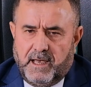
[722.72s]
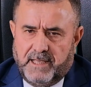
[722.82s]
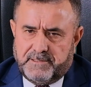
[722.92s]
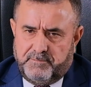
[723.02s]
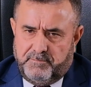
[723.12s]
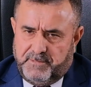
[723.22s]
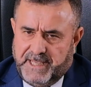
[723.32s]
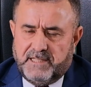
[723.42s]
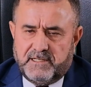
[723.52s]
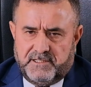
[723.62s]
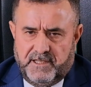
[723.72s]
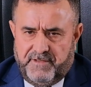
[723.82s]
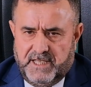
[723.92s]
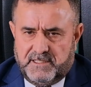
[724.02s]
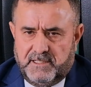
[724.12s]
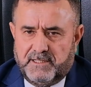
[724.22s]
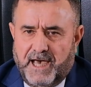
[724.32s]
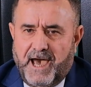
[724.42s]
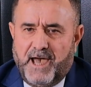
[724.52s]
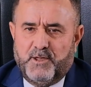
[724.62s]
az gelir seviyesi
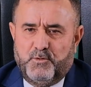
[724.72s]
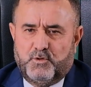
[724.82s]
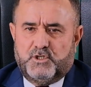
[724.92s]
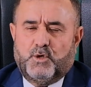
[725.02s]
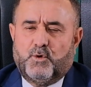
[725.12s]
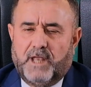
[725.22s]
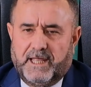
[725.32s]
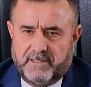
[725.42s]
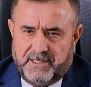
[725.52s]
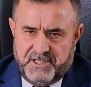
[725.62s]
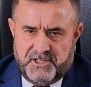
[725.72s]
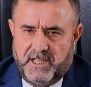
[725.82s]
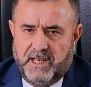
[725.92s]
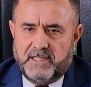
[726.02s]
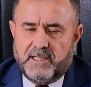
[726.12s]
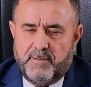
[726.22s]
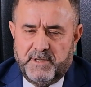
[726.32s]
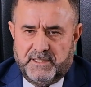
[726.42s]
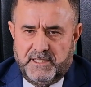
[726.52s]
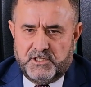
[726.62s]
daha yüksek olan kişilere hitap
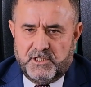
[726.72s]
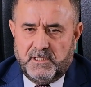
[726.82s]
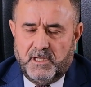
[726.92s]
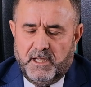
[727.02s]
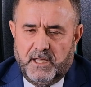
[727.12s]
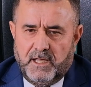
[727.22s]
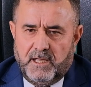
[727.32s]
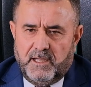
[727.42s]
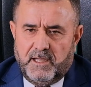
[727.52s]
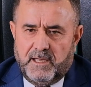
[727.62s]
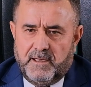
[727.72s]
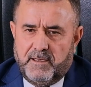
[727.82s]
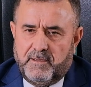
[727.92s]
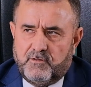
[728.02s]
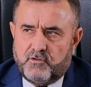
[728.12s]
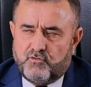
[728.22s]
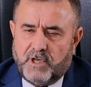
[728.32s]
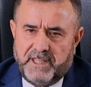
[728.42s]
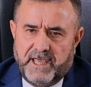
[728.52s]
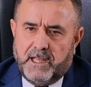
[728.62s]
ettiği için
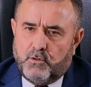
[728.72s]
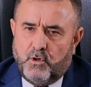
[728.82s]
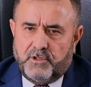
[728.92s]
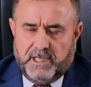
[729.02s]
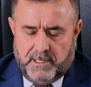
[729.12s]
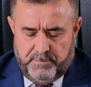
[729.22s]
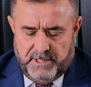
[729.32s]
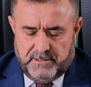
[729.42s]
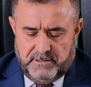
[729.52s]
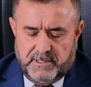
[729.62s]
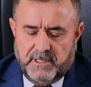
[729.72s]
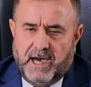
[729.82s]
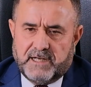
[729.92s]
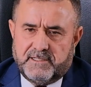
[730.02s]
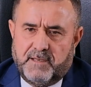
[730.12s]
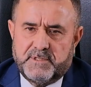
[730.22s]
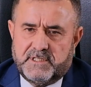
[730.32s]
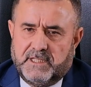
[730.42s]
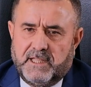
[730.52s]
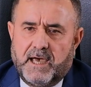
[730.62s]
şu an Erenköy'deki bir
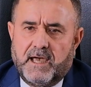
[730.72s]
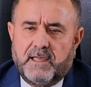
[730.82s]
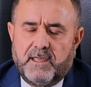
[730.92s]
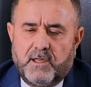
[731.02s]
arsamızda da